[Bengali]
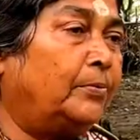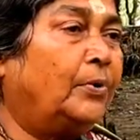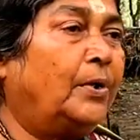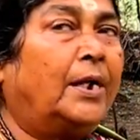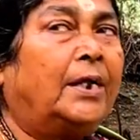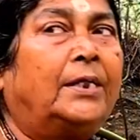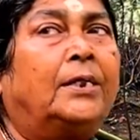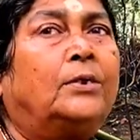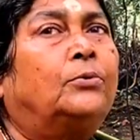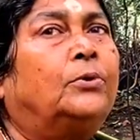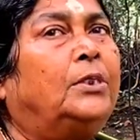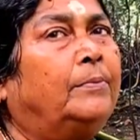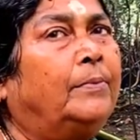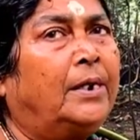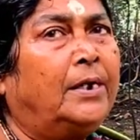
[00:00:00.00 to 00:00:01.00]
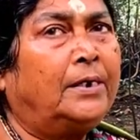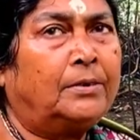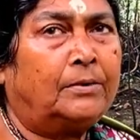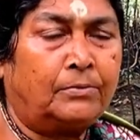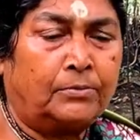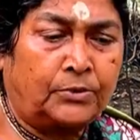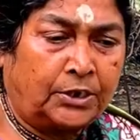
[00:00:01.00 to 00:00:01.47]
ভোগ আলাদা সন্ধ্যেবেলায়
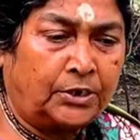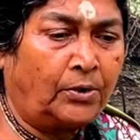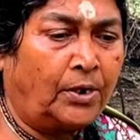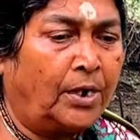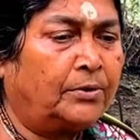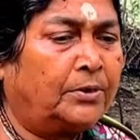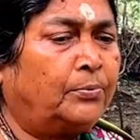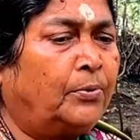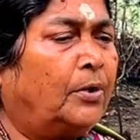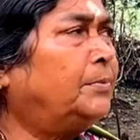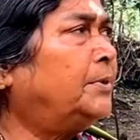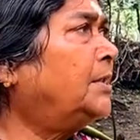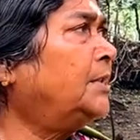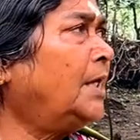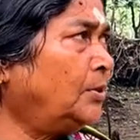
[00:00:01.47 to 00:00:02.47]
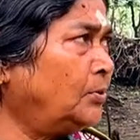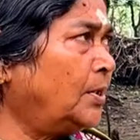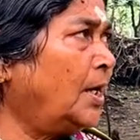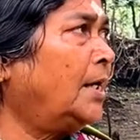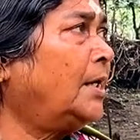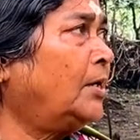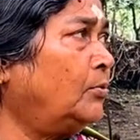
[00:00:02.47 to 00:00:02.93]
শীতল তুই ফল মিষ্টি দেয়
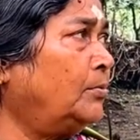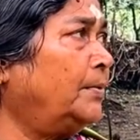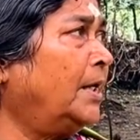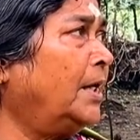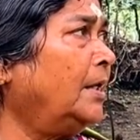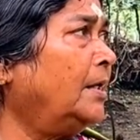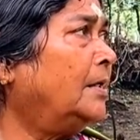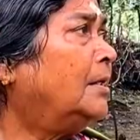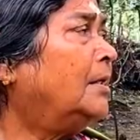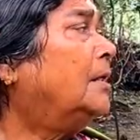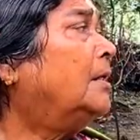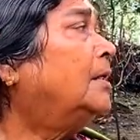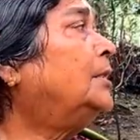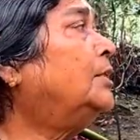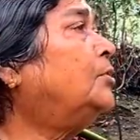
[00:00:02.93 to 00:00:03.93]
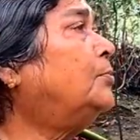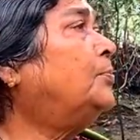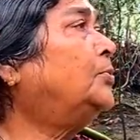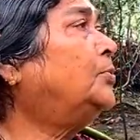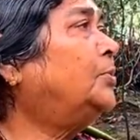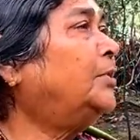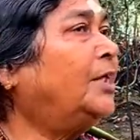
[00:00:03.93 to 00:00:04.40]
জোটান ঠাকুর বেটা তিনশো
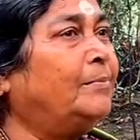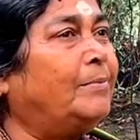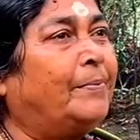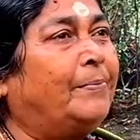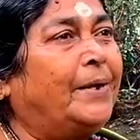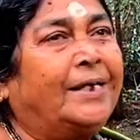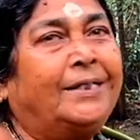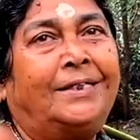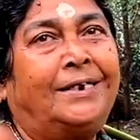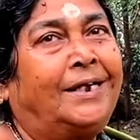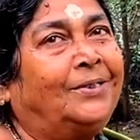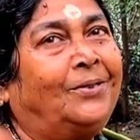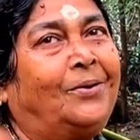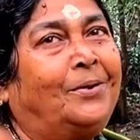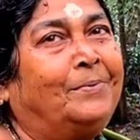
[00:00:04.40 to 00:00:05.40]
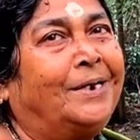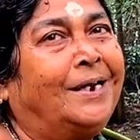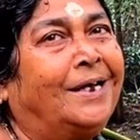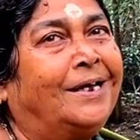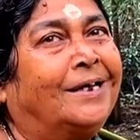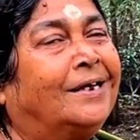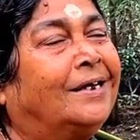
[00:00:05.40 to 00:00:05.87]
পঁয়ষট্টি দিনে ব্যাপার একদিনকার তলায় বেটা
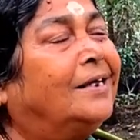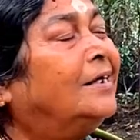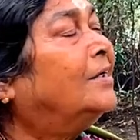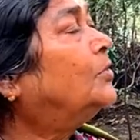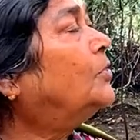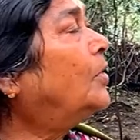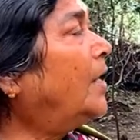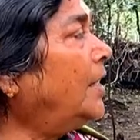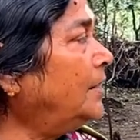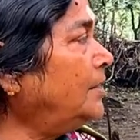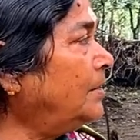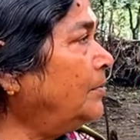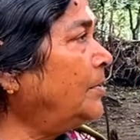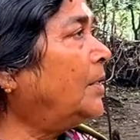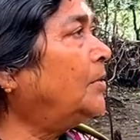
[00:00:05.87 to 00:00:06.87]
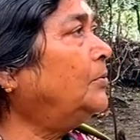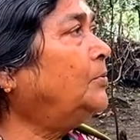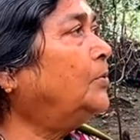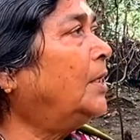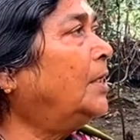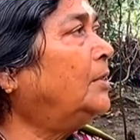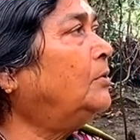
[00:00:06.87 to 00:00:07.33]
আচ্ছা। সকালে যেমন ঠাকুর
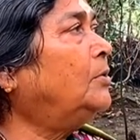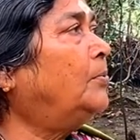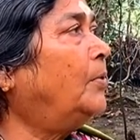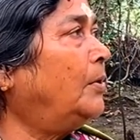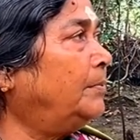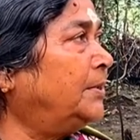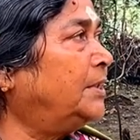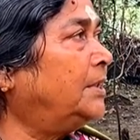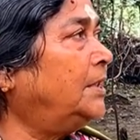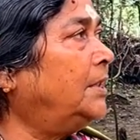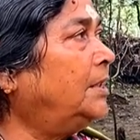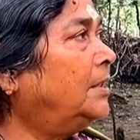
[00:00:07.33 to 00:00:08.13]
জোটান দুটো ফল মিষ্টি